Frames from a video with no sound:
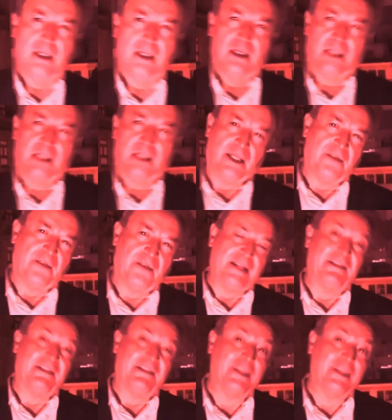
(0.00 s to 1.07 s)
que
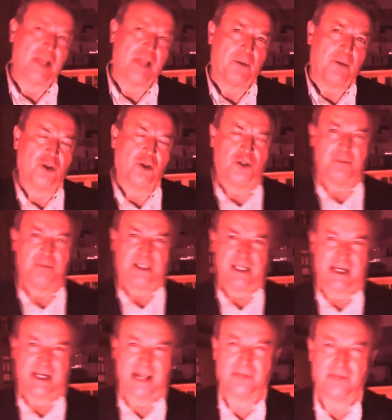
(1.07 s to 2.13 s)
levantemos la voz los
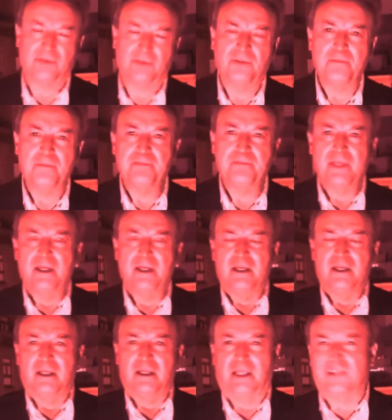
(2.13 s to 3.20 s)
mexicanos,
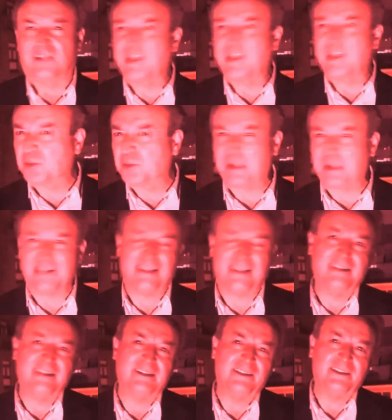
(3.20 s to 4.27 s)
que estemos
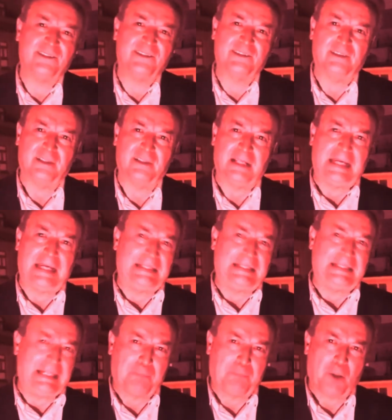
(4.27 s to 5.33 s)
presentes en
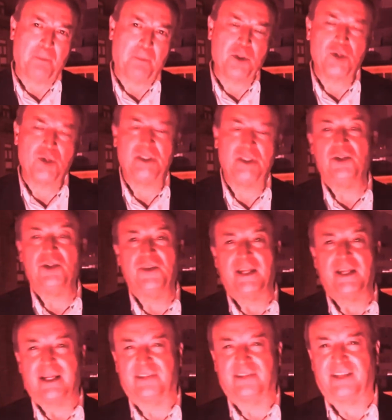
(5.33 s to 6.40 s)
el propio nido de
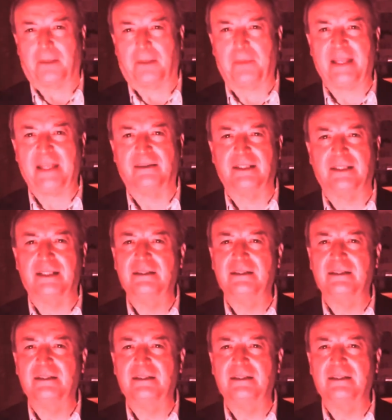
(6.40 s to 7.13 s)
la serpiente,